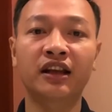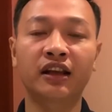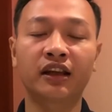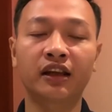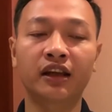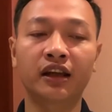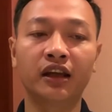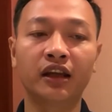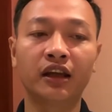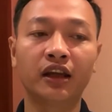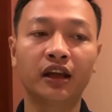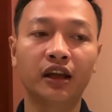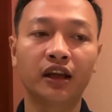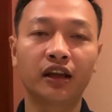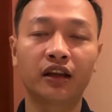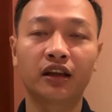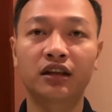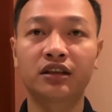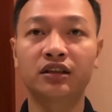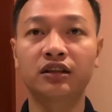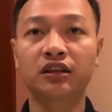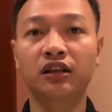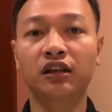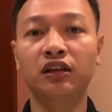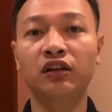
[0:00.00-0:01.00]
Quyền nói
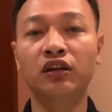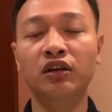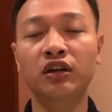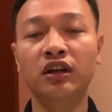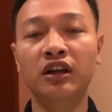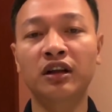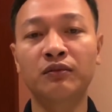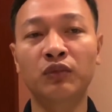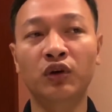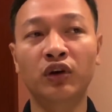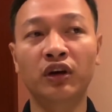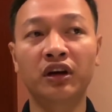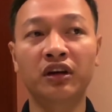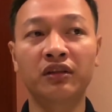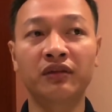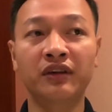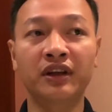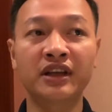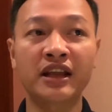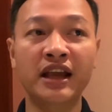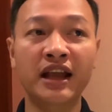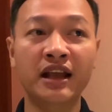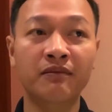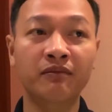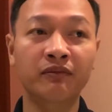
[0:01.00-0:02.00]
Quyền không hối tiếc
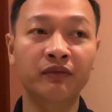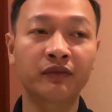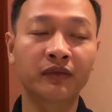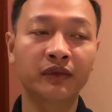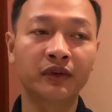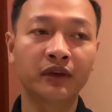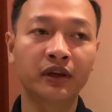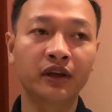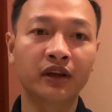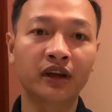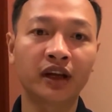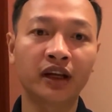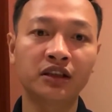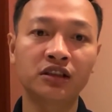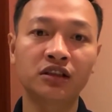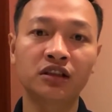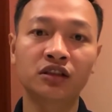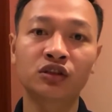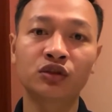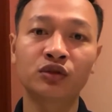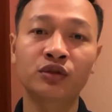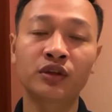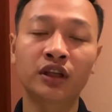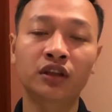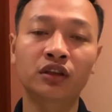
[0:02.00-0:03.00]
việc giúp Trương Duy
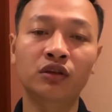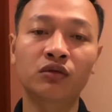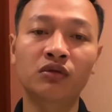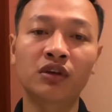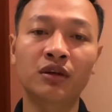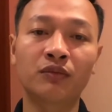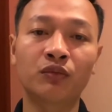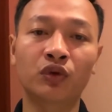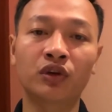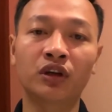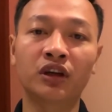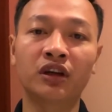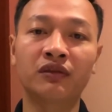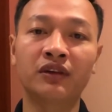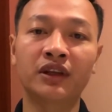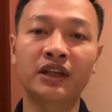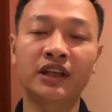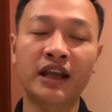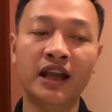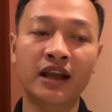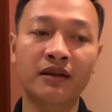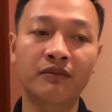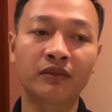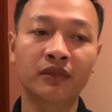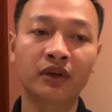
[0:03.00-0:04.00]
Nhất, người đã
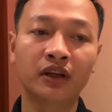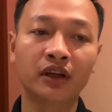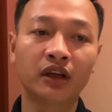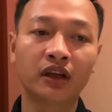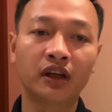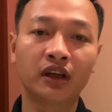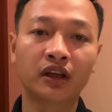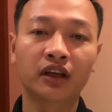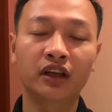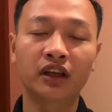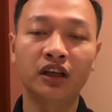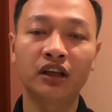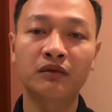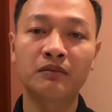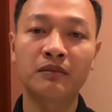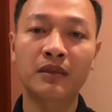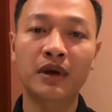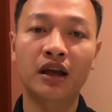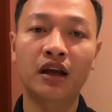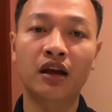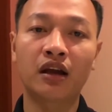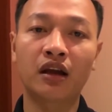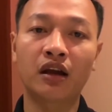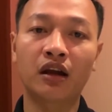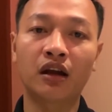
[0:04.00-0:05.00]
nói với Quyền là phải
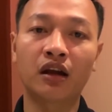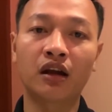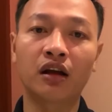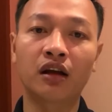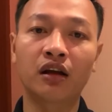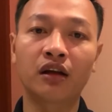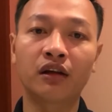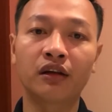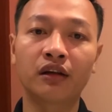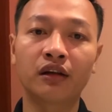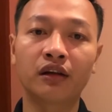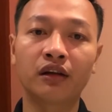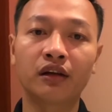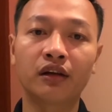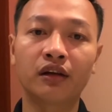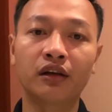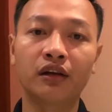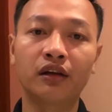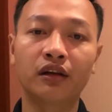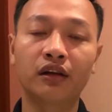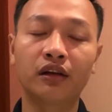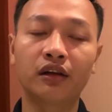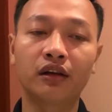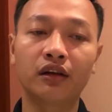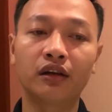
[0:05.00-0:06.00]
rời Việt Nam
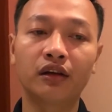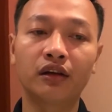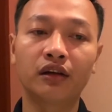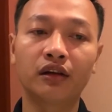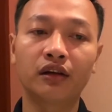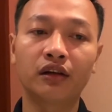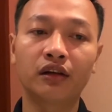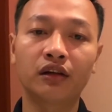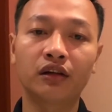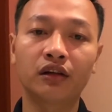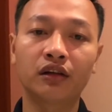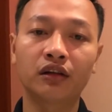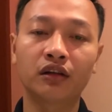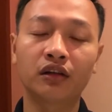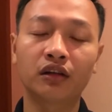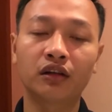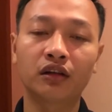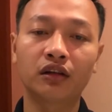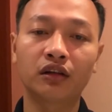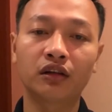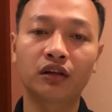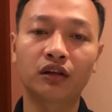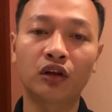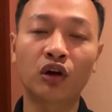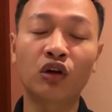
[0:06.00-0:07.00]
vì lo sợ
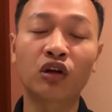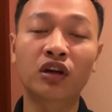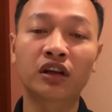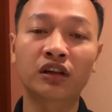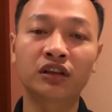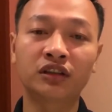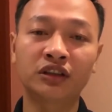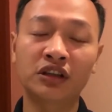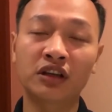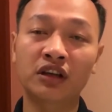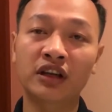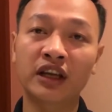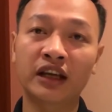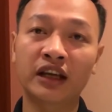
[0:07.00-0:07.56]
sẽ bị bắt giữ.